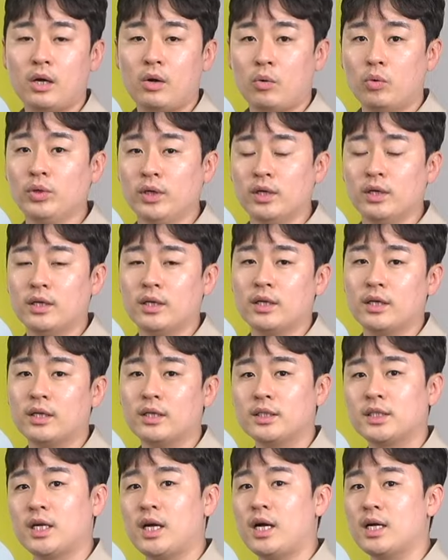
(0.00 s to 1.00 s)
오늘
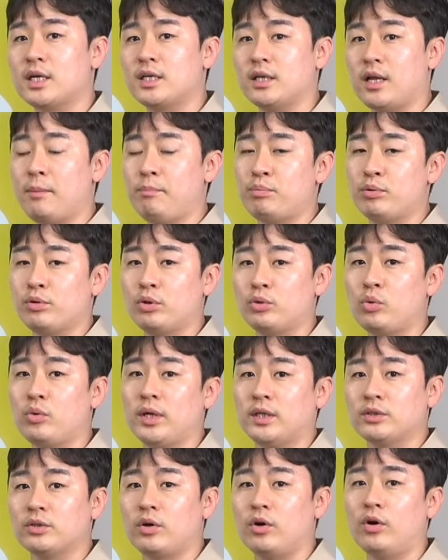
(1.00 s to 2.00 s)
제가 그래프를
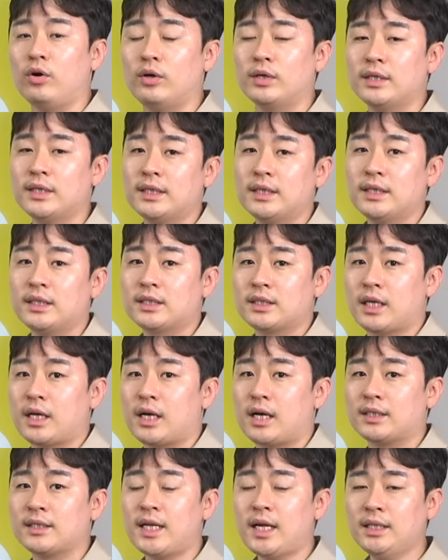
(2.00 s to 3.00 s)
통해서
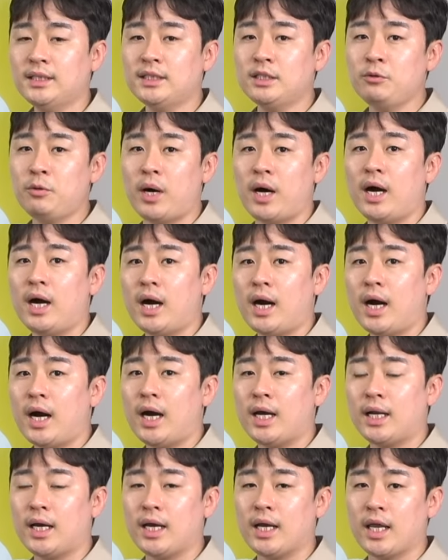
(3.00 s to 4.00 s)
자 상승과
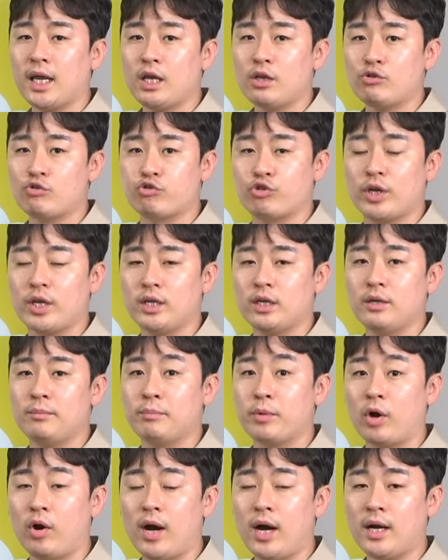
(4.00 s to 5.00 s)
하락의 주기를
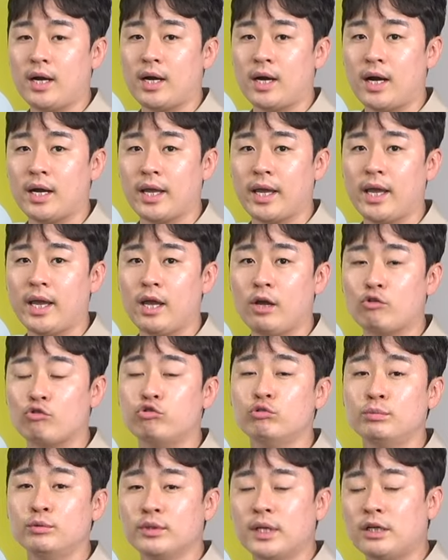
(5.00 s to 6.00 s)
명확하게
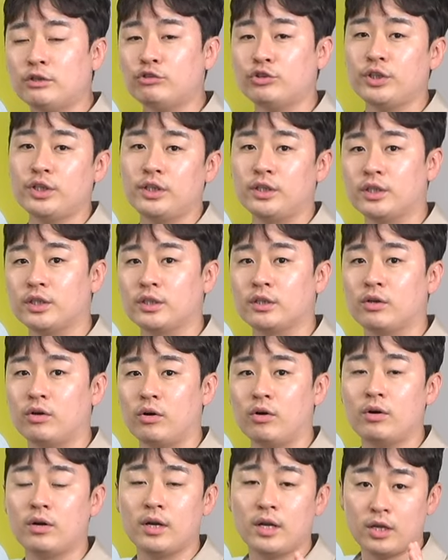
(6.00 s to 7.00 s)
구분할 수 있는
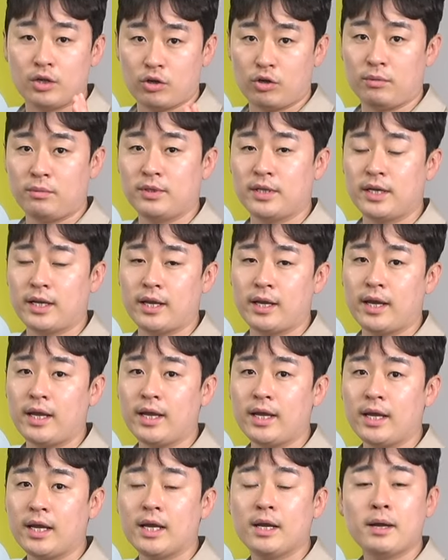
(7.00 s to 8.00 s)
걸
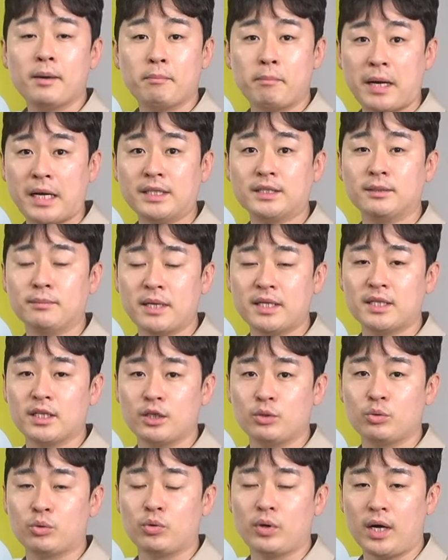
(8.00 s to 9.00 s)
여러분들에게 말씀해
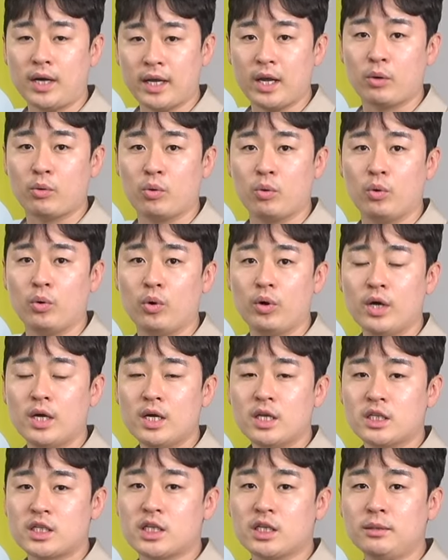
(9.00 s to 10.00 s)
드리도록 하겠고
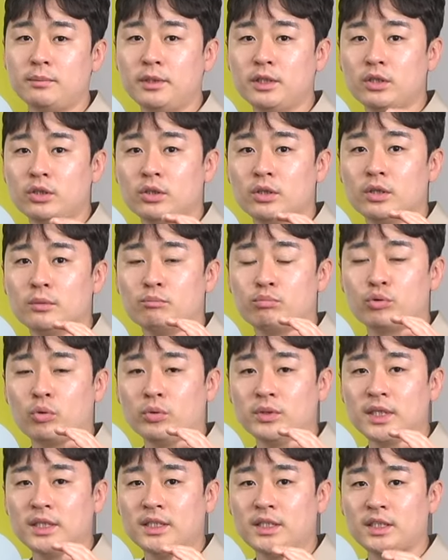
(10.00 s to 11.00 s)
지금은
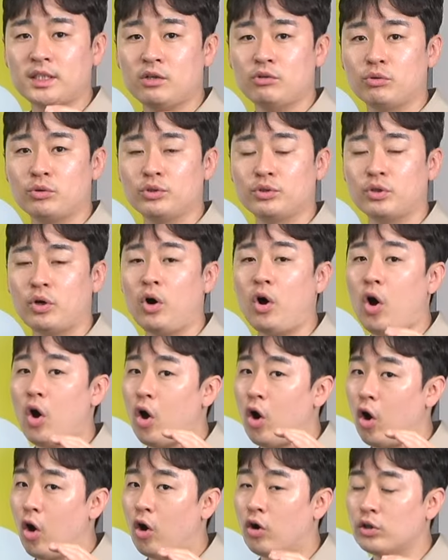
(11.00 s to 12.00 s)
부동산
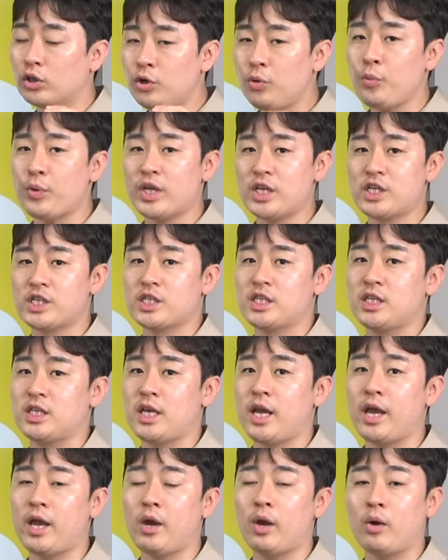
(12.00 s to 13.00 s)
시장으로서 어느
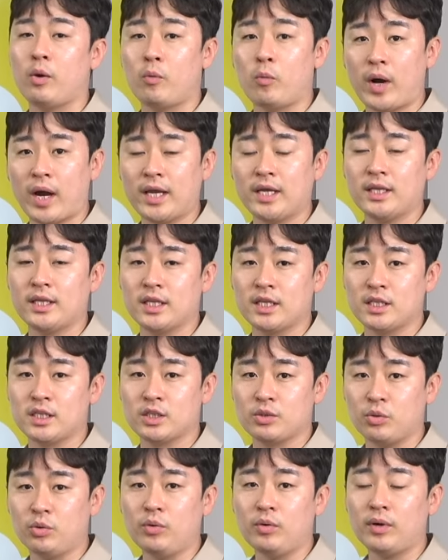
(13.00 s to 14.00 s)
위치에 와
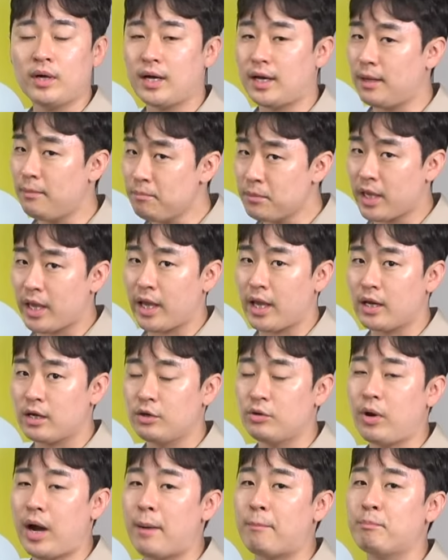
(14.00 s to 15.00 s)
있는지도 함께
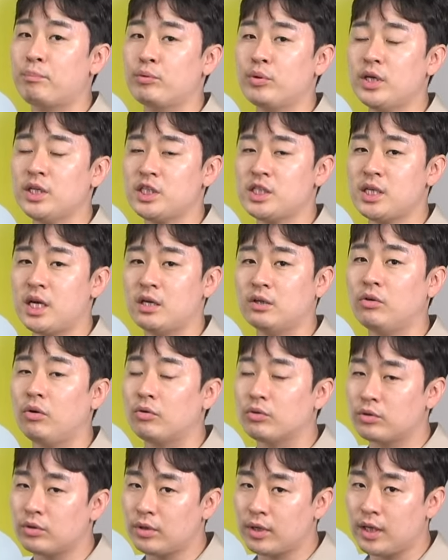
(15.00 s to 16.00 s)
그리고 앞으로의 시장은
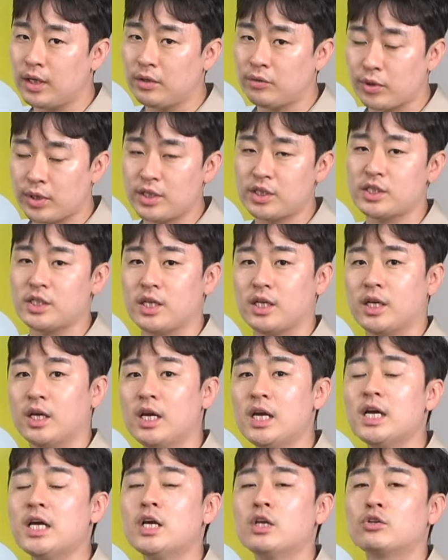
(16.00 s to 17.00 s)
어떻게 될지
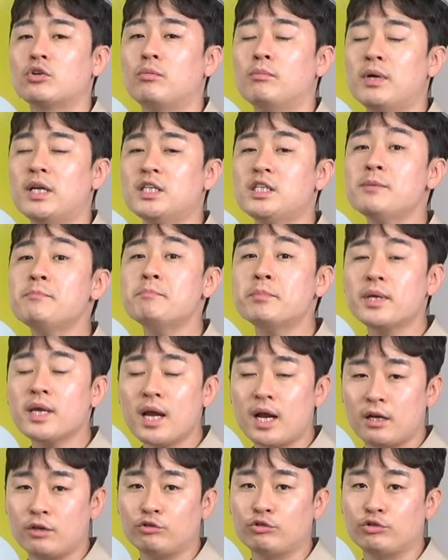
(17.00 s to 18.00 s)
정말 쉽게
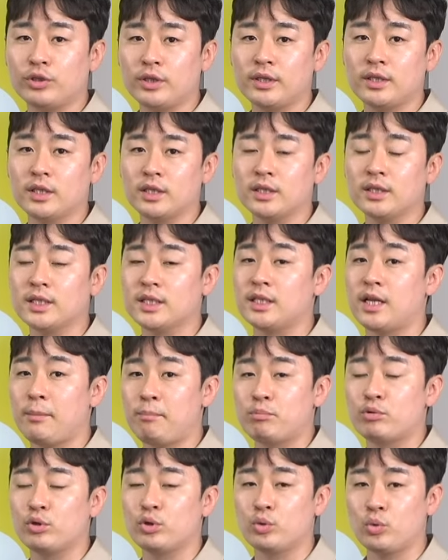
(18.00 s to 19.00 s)
알 수 있는
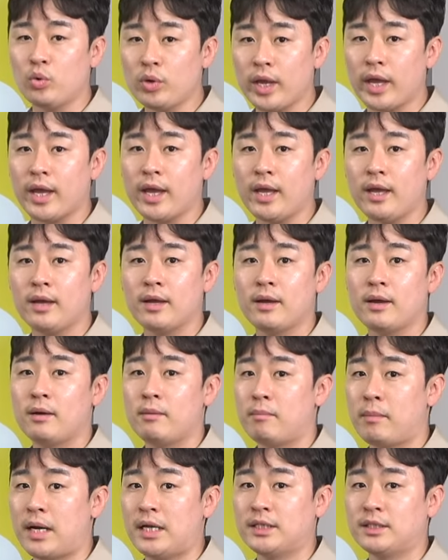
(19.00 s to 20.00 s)
그래프를 통해
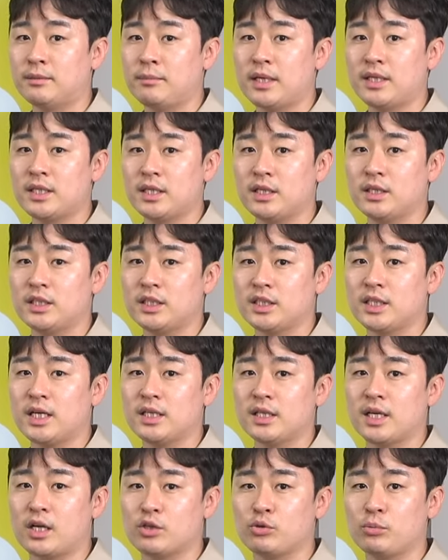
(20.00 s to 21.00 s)
말씀해 드리는
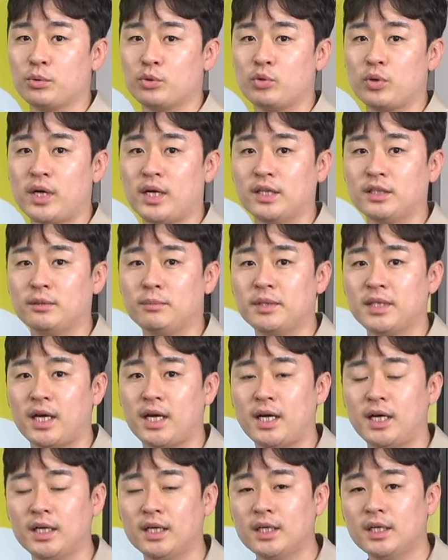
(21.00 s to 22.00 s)
시간을 가져보도록
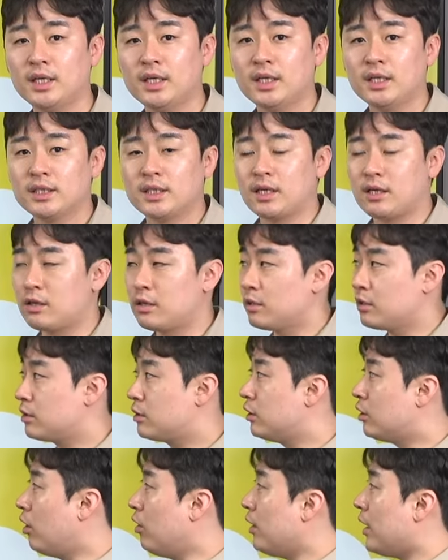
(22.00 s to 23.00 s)
하겠습니다. 자, 그,
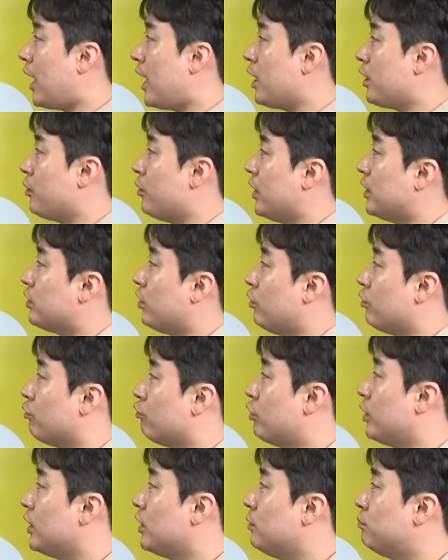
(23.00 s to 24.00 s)
그걸 알기 위해선
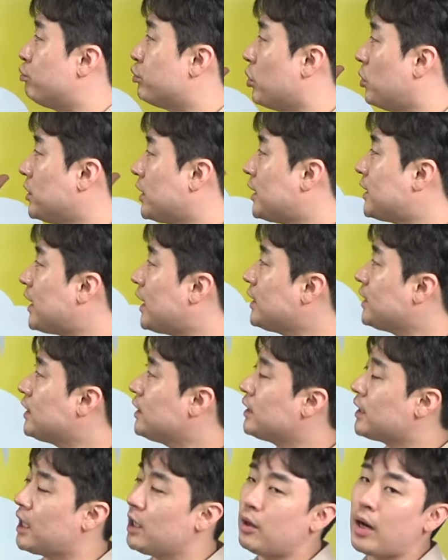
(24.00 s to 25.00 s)
우리는 부동산
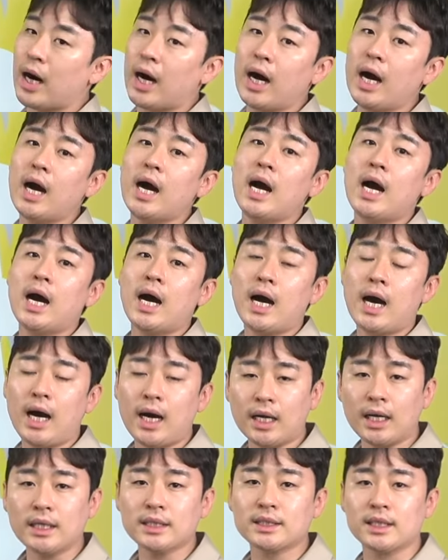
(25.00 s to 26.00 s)
상승장과
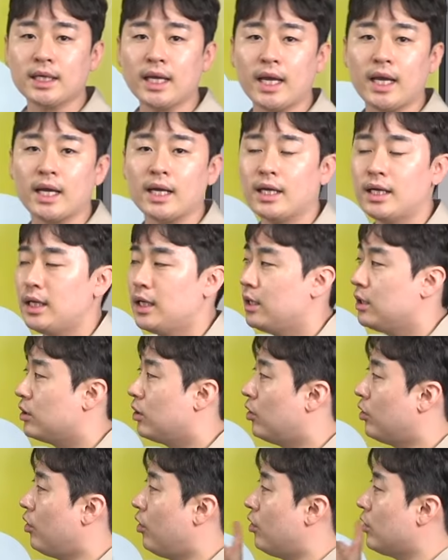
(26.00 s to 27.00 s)
하락장의
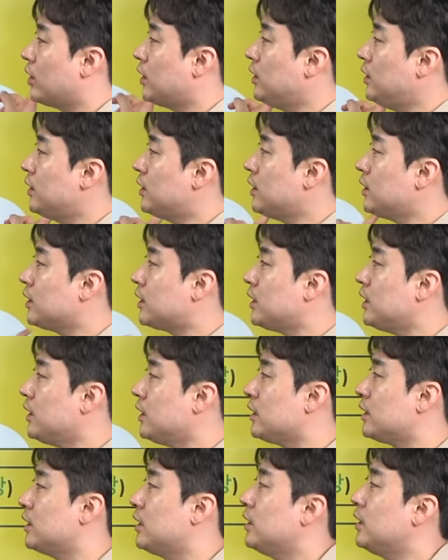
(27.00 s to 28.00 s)
여러 큰
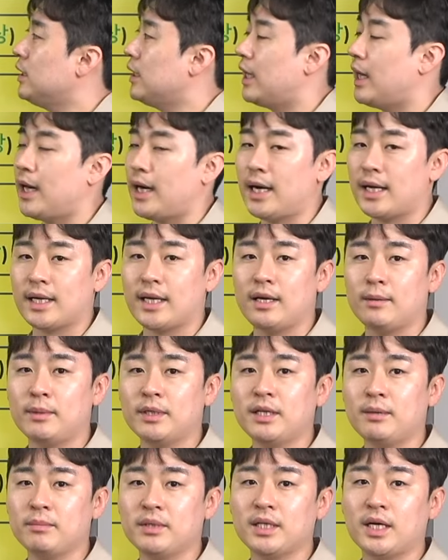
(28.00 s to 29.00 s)
특징들을
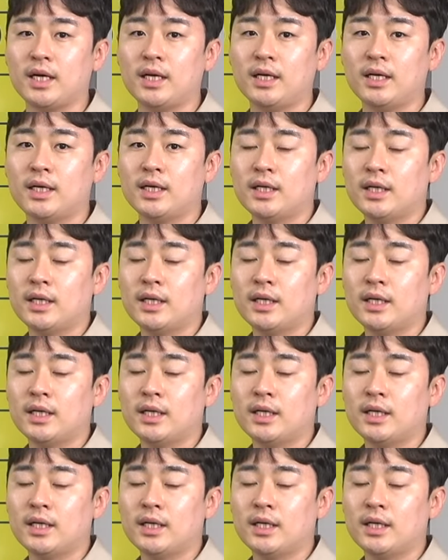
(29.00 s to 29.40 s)
알아야만 합니다.